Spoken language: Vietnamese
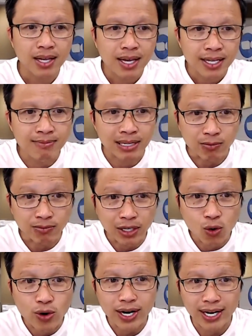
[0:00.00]
nhưng mà trong tình
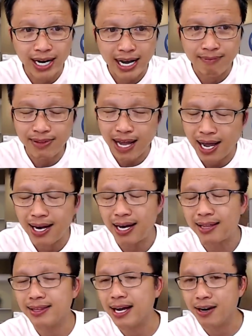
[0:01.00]
huống này nè em tả là
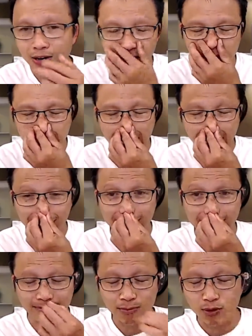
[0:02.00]
anh ta đã có tình cảm người
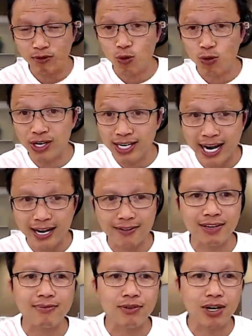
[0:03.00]
đã phụ nữ khác
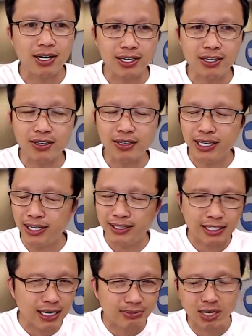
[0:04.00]
và em nói là cái người này anh ta
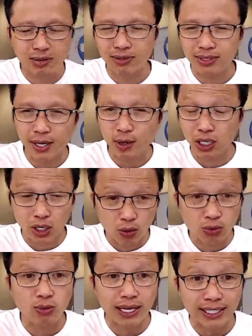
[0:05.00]
chăm sóc anh ta đầu tư lung
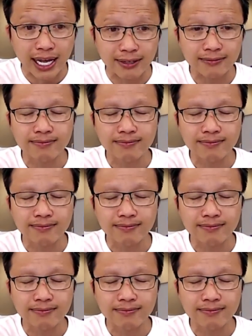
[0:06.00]
tung lang tan